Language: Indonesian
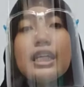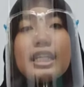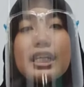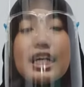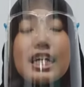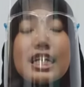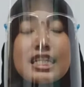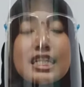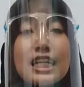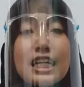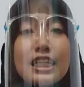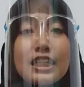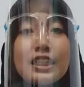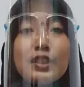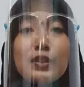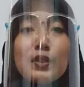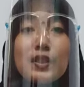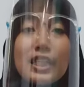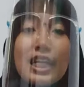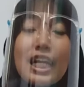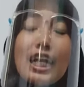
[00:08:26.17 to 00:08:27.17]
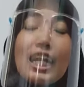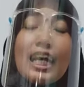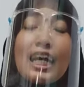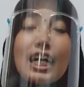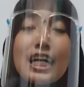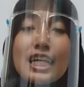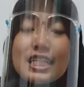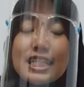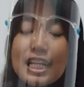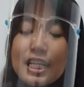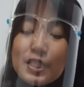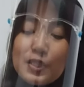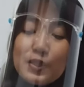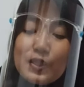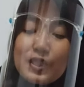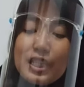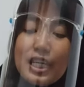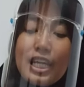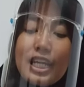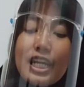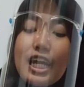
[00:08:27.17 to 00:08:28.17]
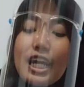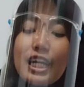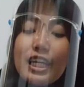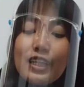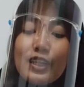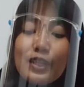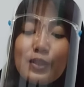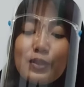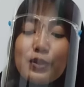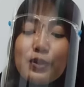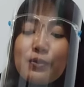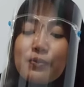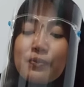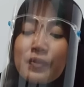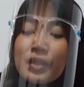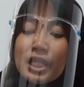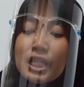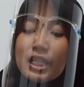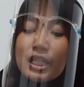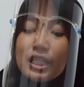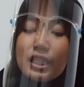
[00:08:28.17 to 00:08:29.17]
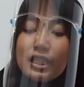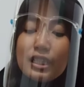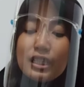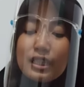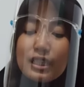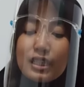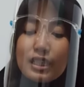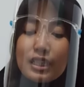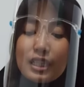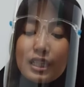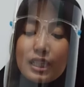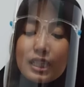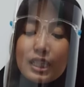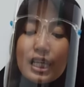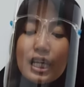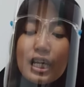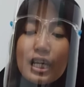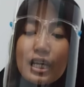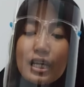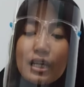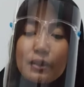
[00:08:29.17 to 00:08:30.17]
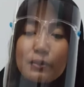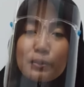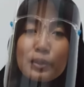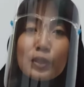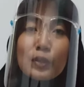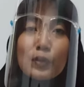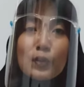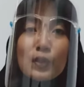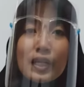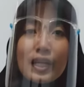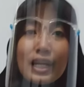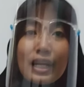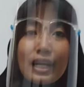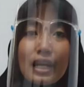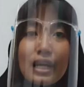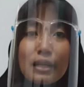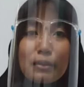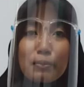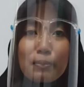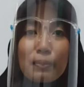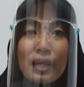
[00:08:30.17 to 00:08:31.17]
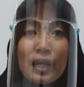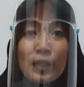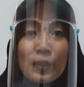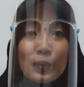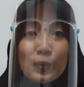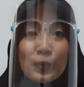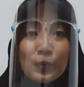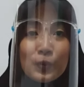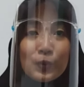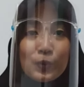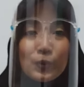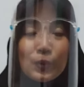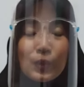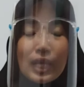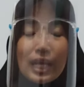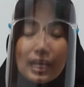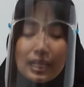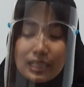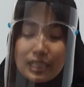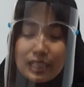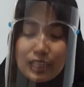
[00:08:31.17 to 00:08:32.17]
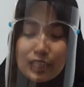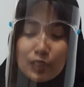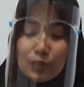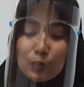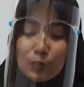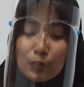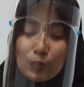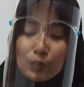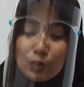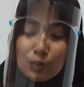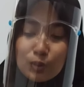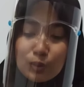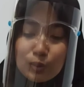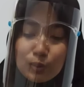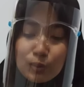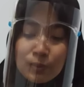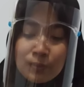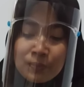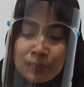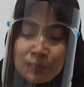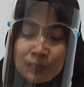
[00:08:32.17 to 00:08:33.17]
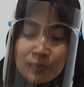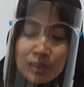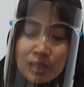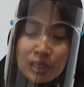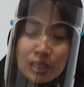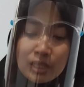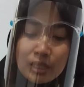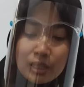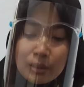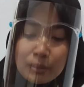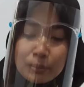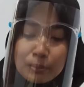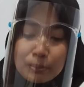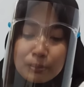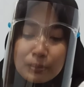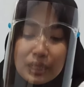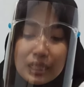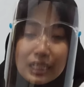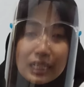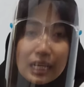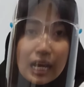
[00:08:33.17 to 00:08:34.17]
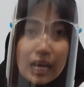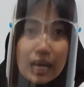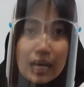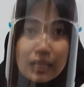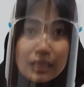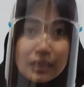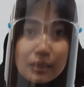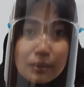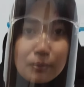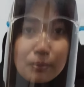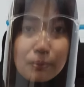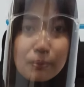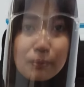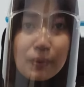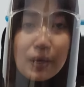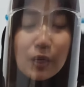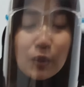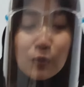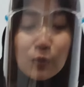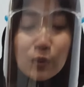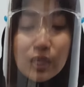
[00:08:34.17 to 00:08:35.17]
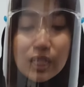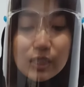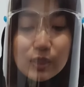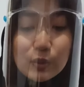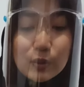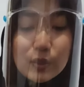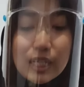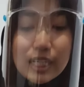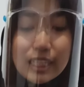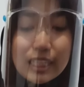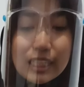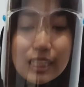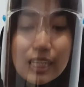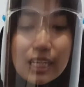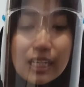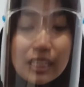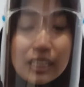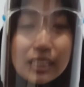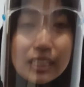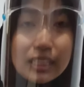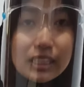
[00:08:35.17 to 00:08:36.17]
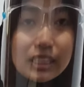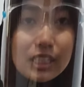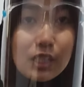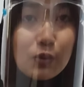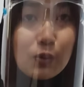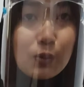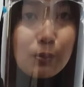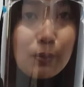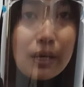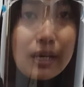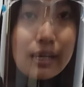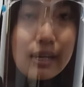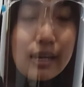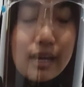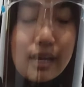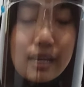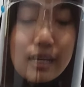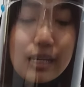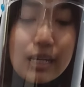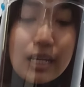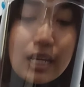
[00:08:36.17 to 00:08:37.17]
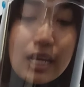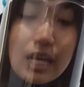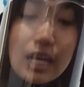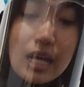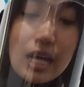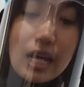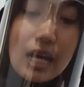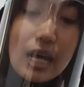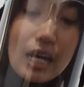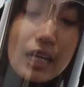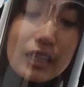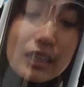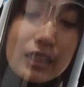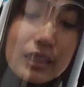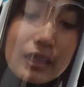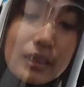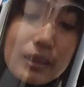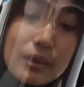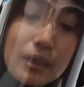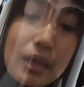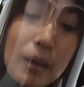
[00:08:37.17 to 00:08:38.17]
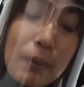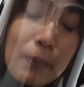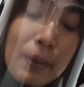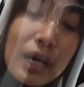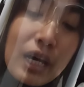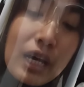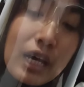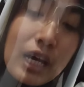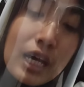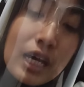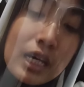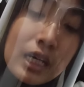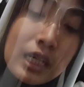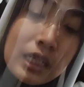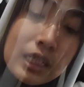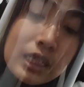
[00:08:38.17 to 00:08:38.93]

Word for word: Dan selanjutnya langkah selanjutnya yaitu Eh, kita menggunakan paku lain untuk melihat paku yang sudah kita liliti kumparan apakah